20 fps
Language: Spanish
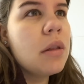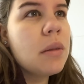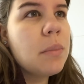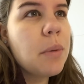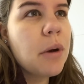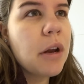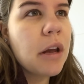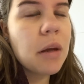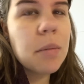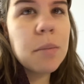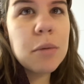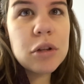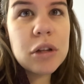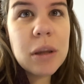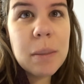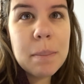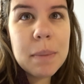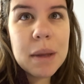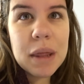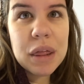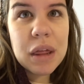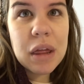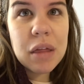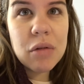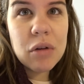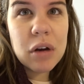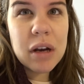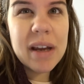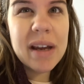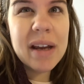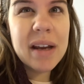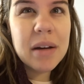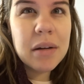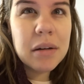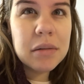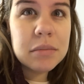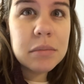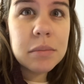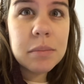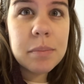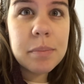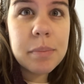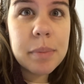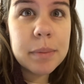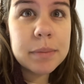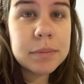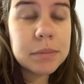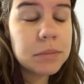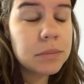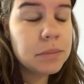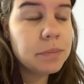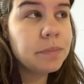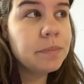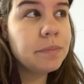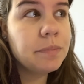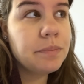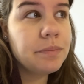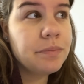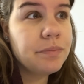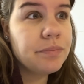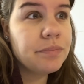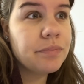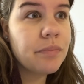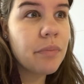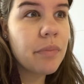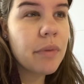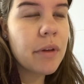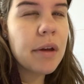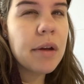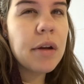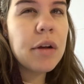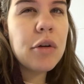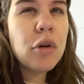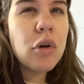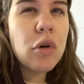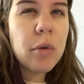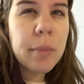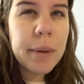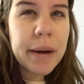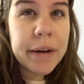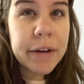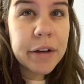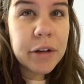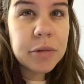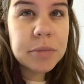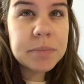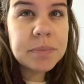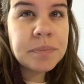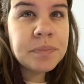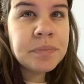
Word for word: por ejemplo, te empieza a doler mm, los ovarios